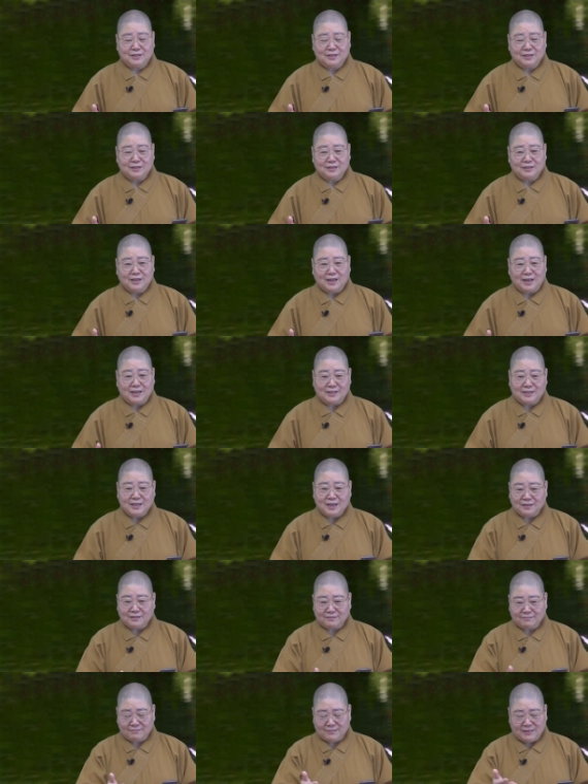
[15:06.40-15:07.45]
这个海
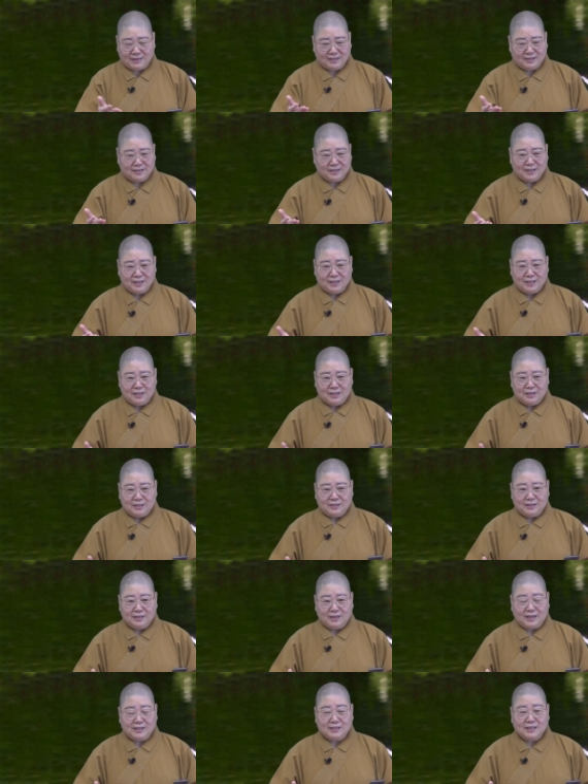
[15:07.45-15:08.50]
葬啊。
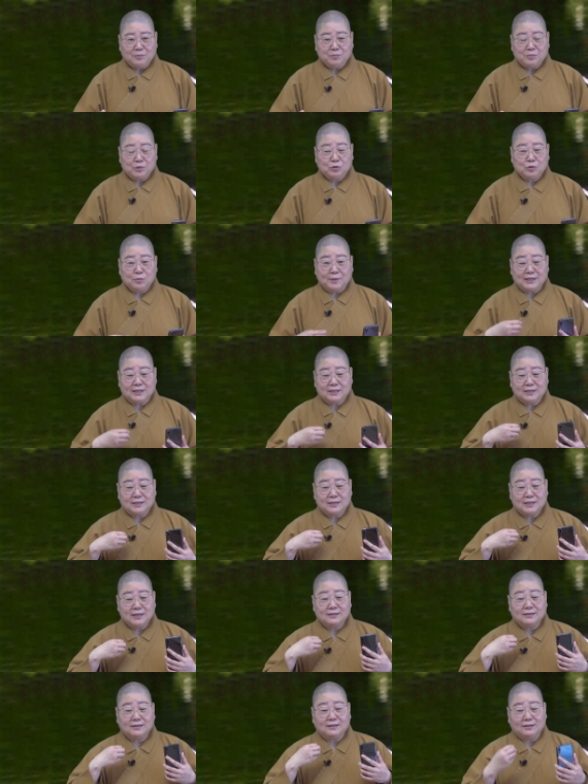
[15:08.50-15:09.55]
那海葬不是说把
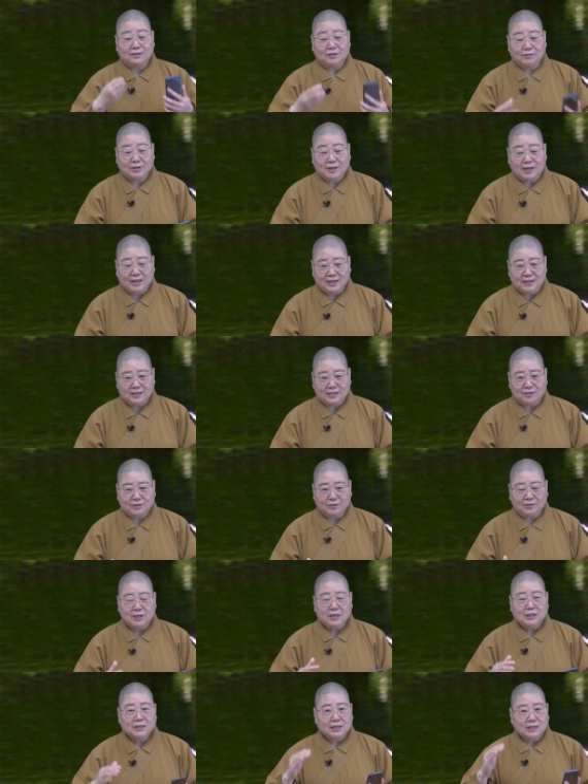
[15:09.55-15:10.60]
身体丢到海里
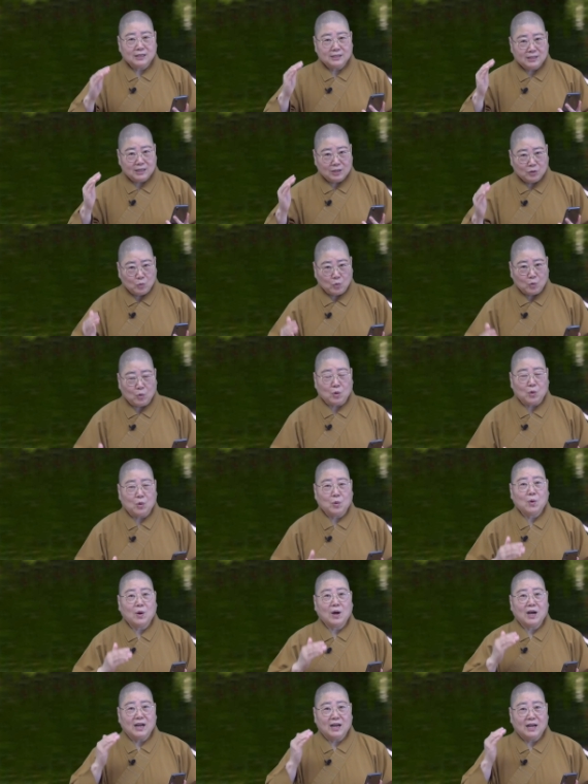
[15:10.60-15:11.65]
头，它先火
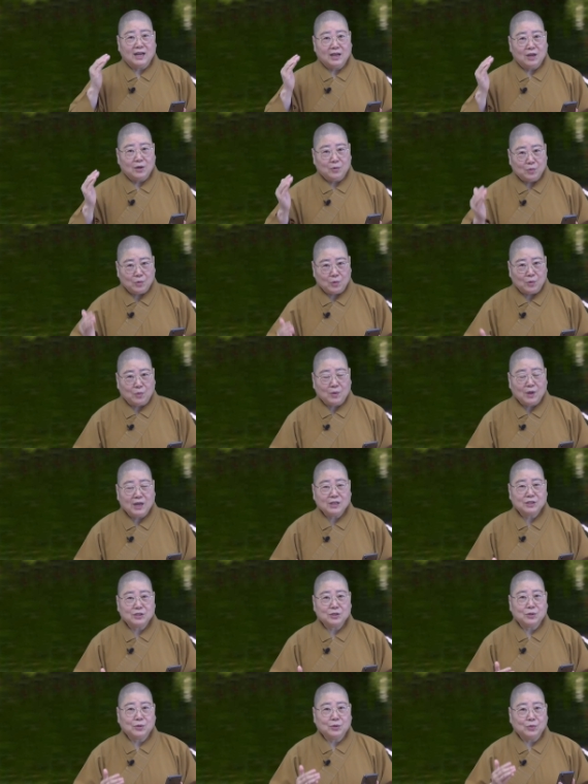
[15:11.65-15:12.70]
化火化
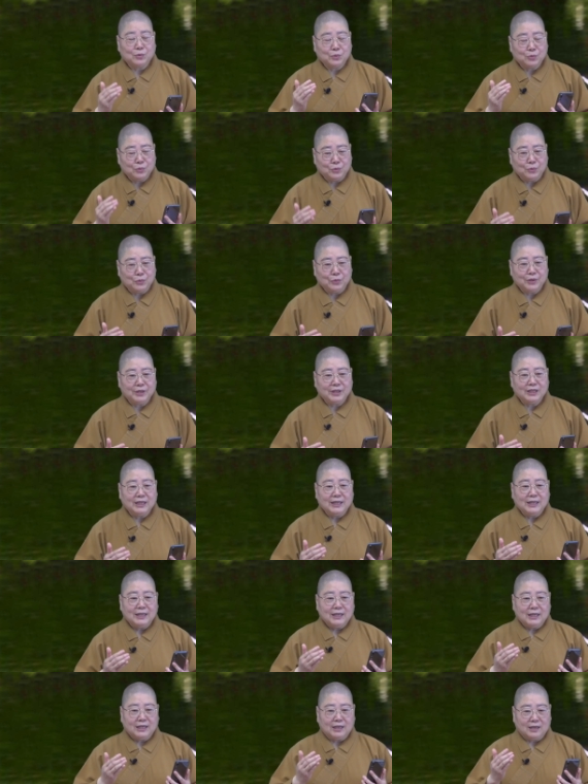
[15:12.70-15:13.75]
之后，骨灰
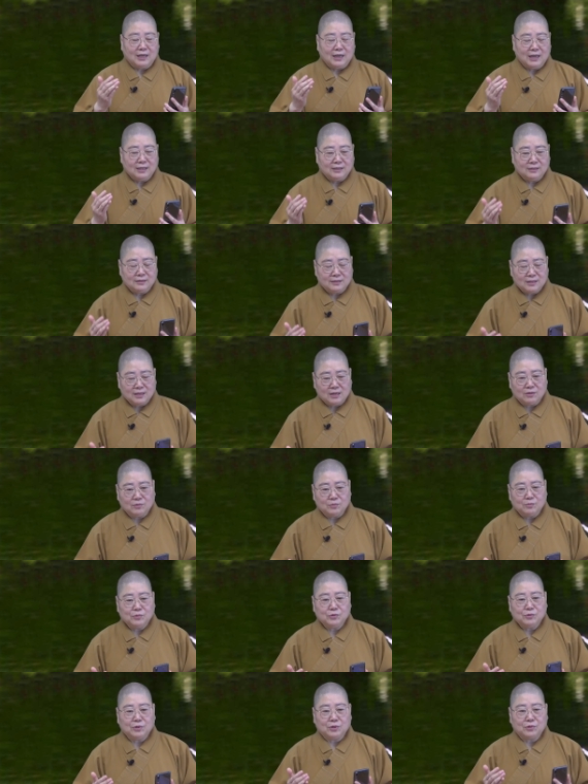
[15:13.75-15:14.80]
啊、呃，按照
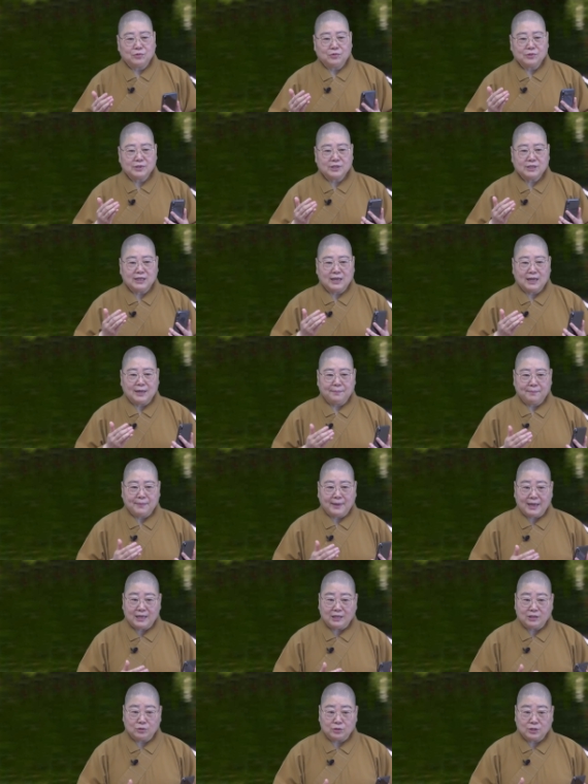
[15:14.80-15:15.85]
墓园公司的安
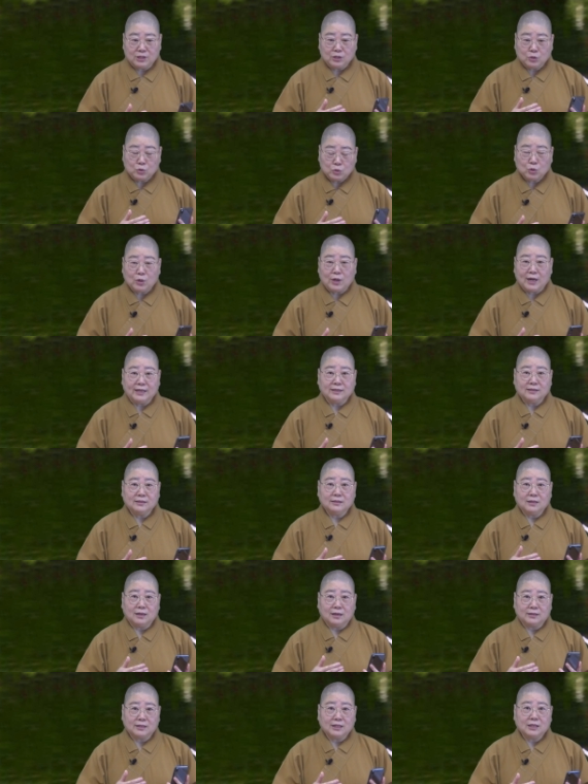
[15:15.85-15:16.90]
排，有这个船
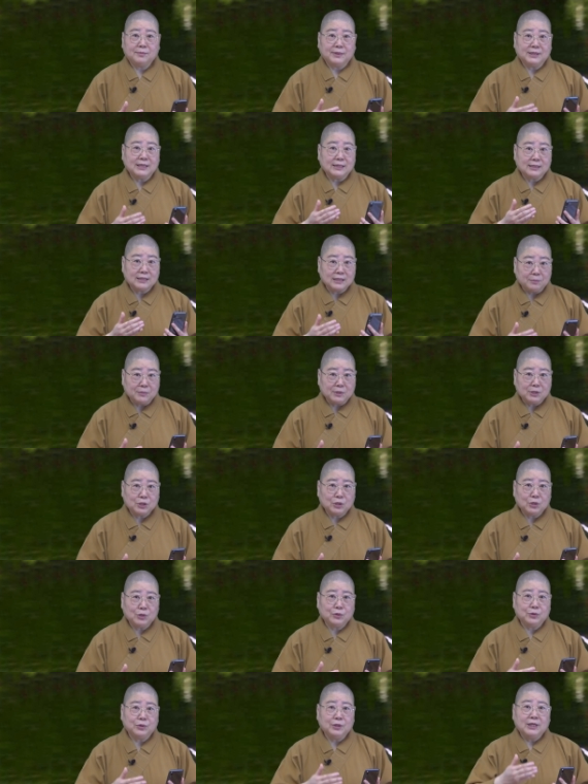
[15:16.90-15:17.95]
啊、呃，特别在什么时
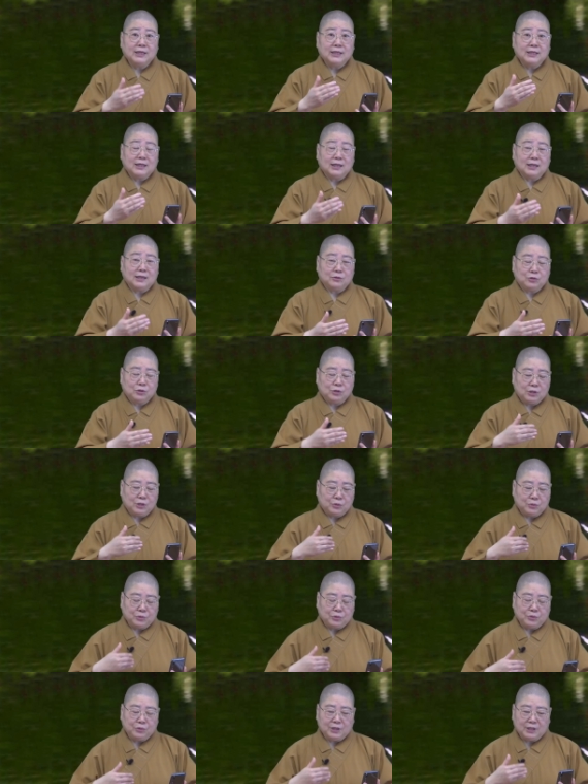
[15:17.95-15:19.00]
候啊、呃，距离
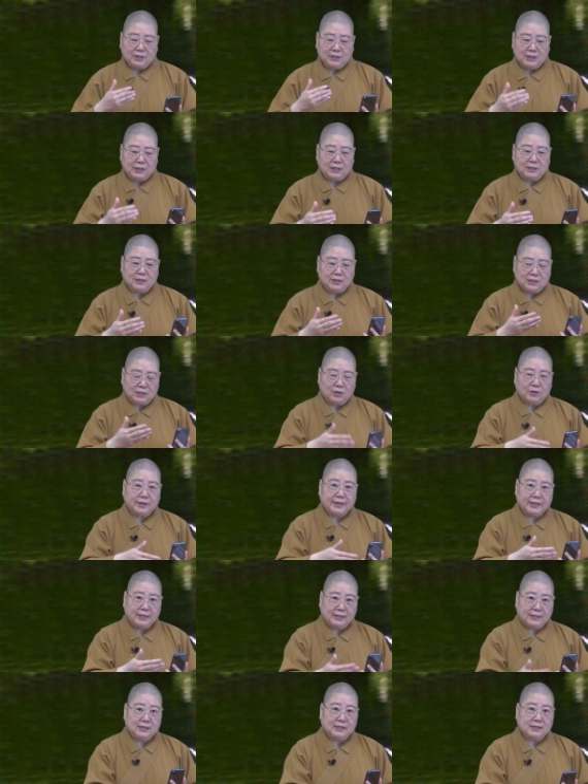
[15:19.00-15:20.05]
多远停了，然后
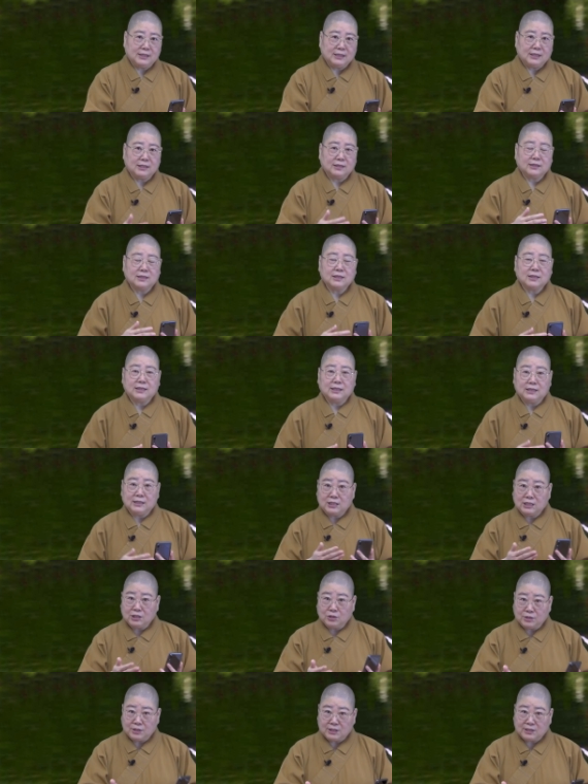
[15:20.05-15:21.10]
可以进行这个仪
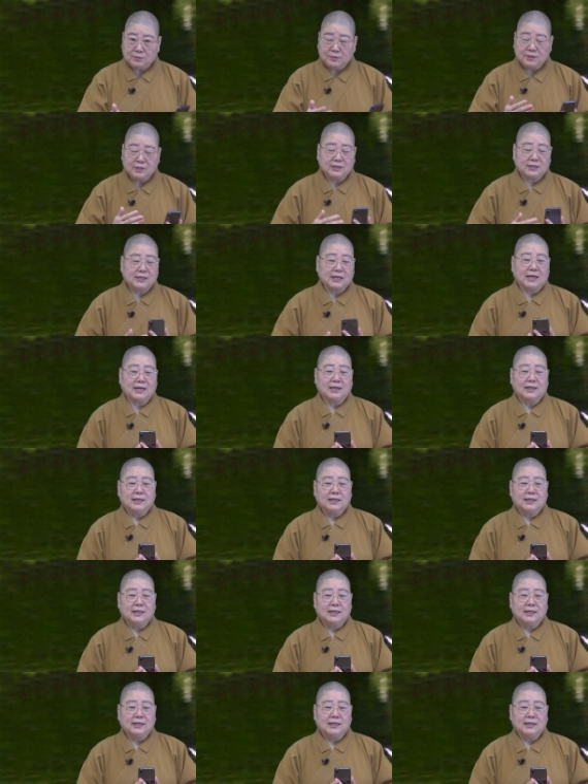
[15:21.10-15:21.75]
式或者啥